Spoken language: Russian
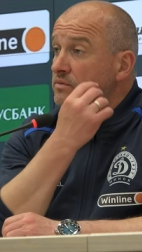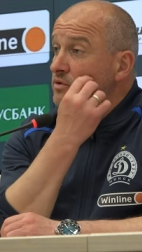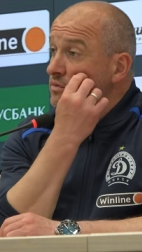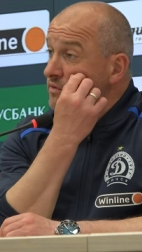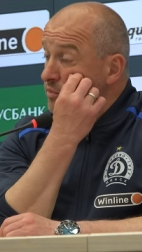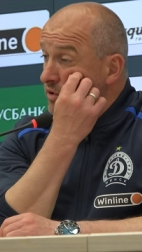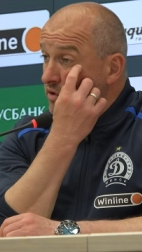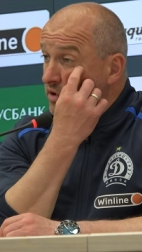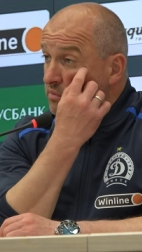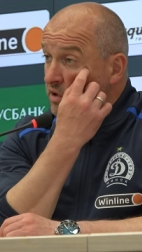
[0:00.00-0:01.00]
Ну,
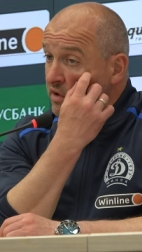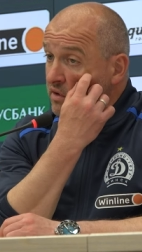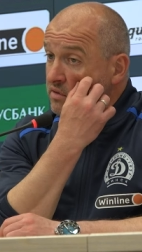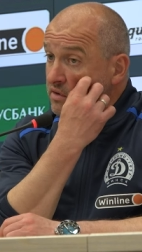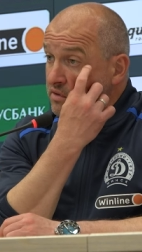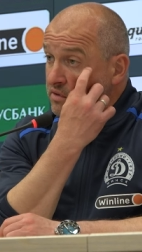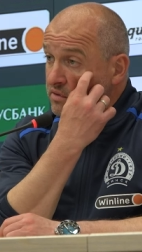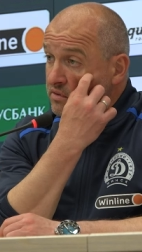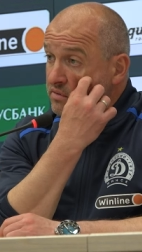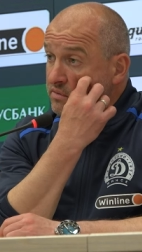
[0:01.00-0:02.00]
во-первых, мы
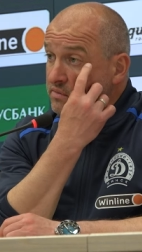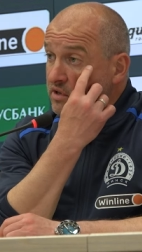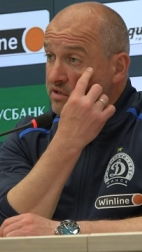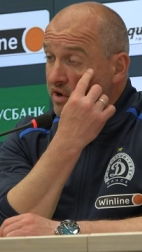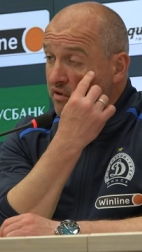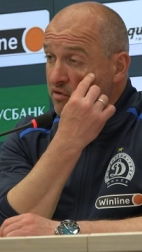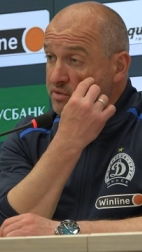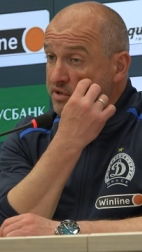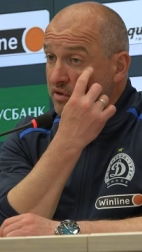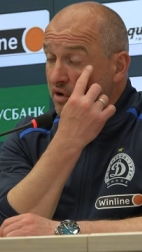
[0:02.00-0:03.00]
э,
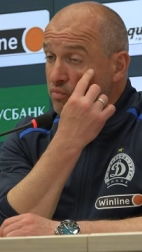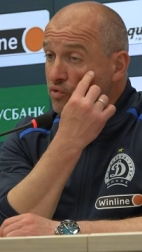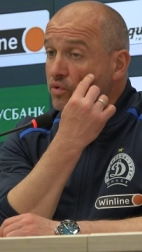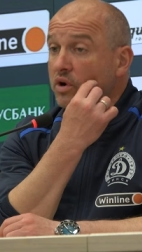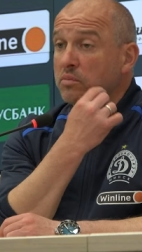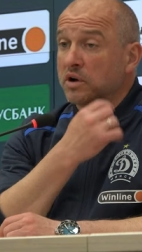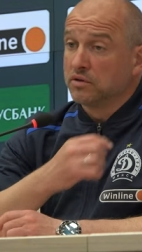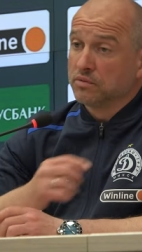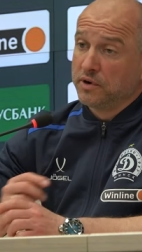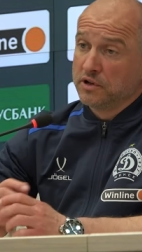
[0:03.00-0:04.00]
настраиваемся на любую
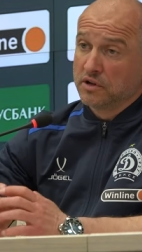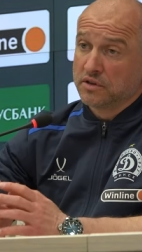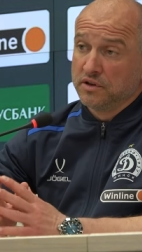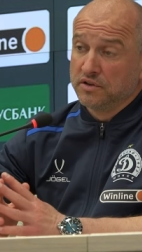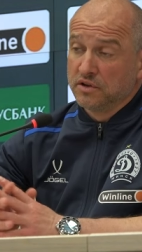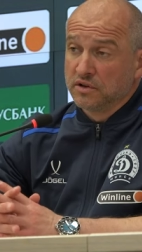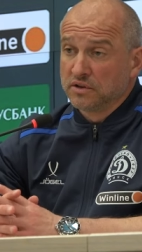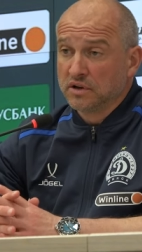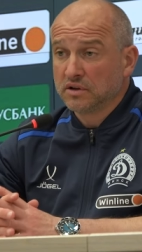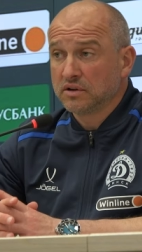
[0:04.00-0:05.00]
команду, понятное дело,
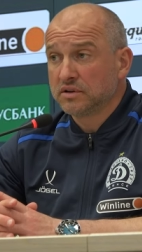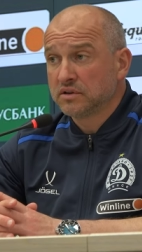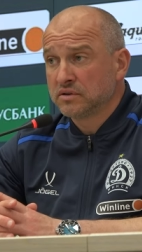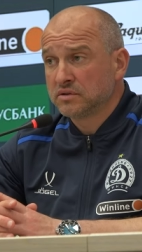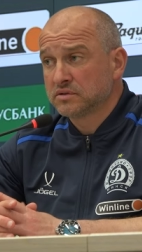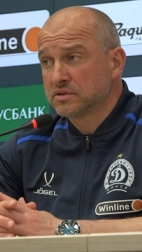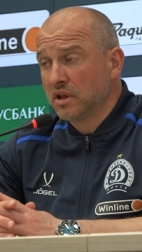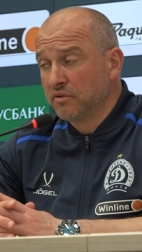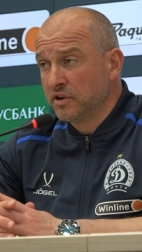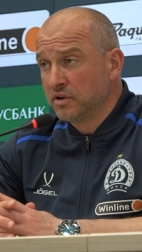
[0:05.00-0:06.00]
да. И
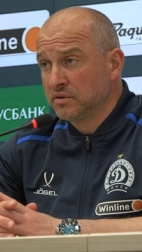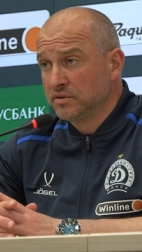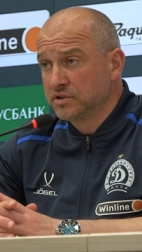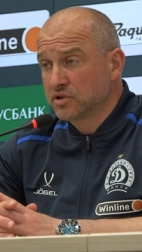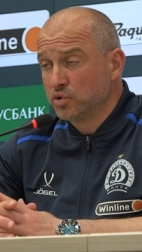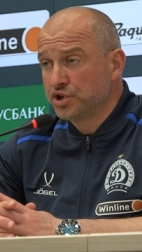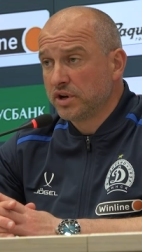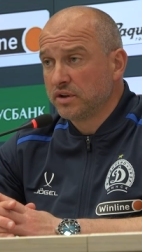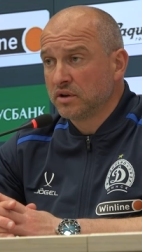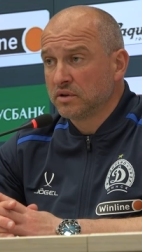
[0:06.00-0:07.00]
Славия не
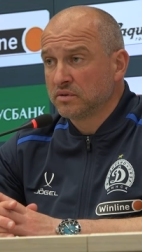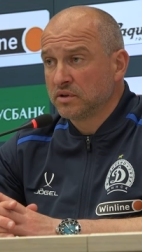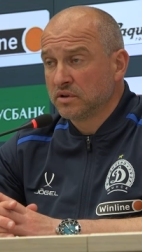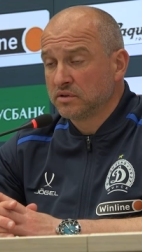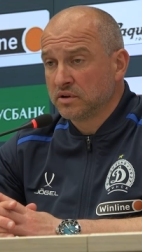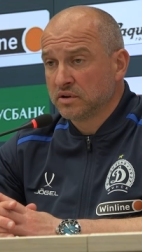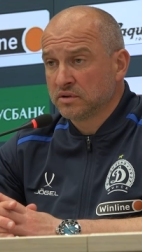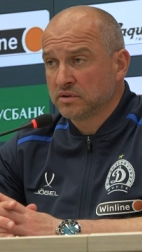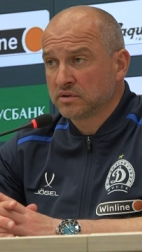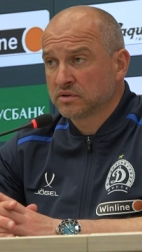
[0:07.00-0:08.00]
исключение. Она
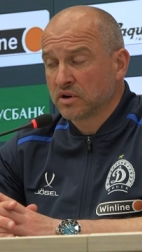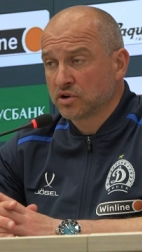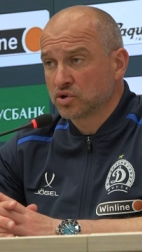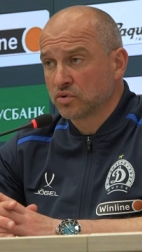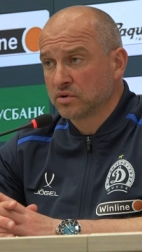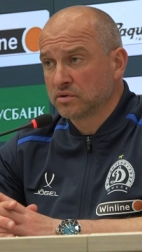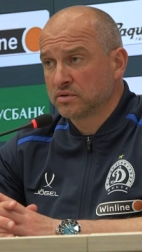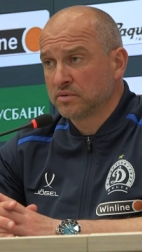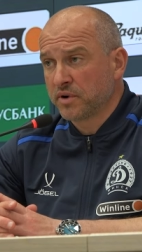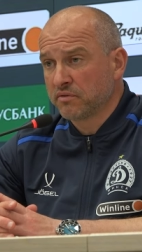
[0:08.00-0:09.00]
да, хорошо
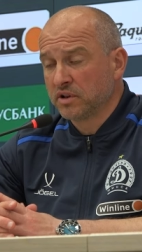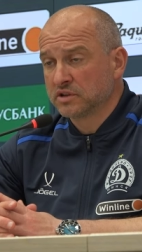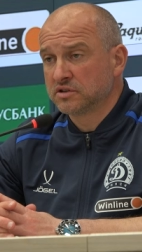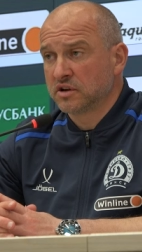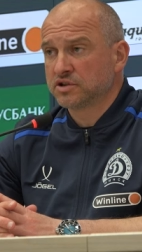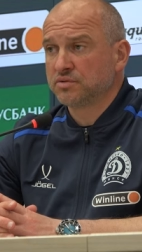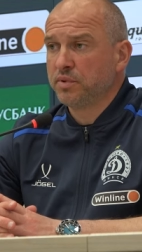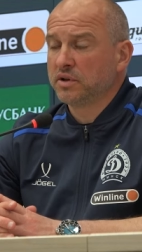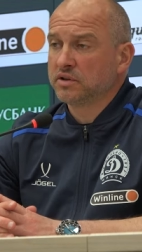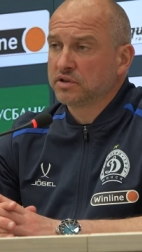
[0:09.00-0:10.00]
э, провела старт
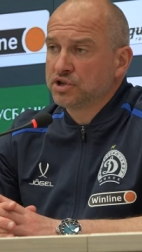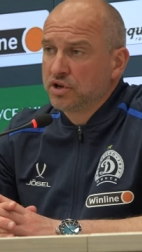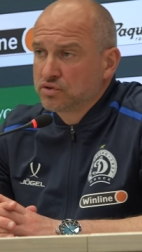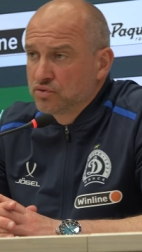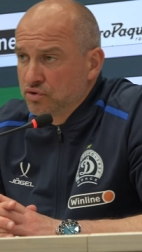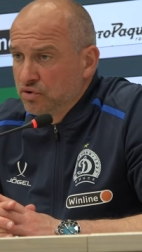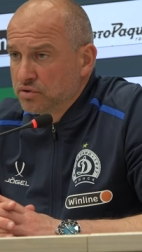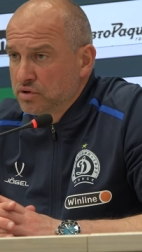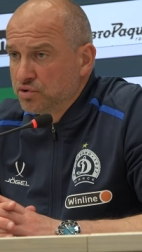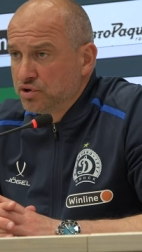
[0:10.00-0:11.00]
чемпионата. Сейчас у
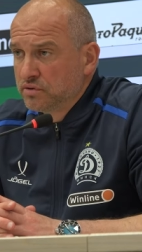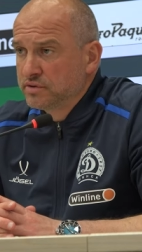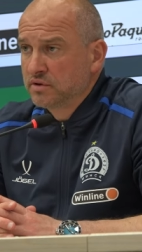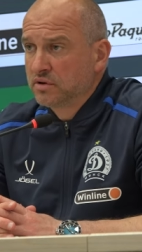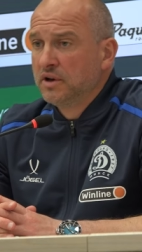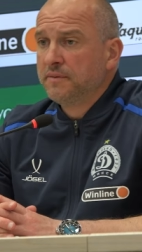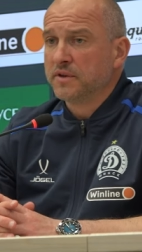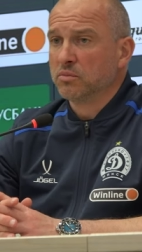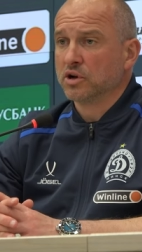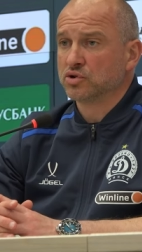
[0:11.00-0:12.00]
нее случился
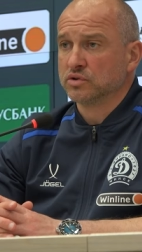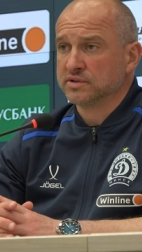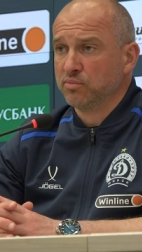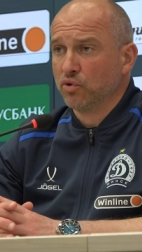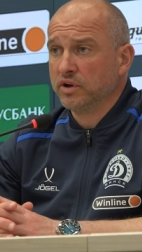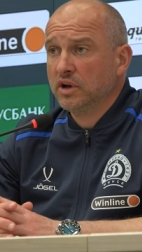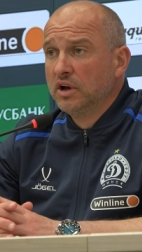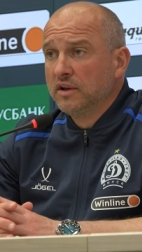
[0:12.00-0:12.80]
небольшой сбой.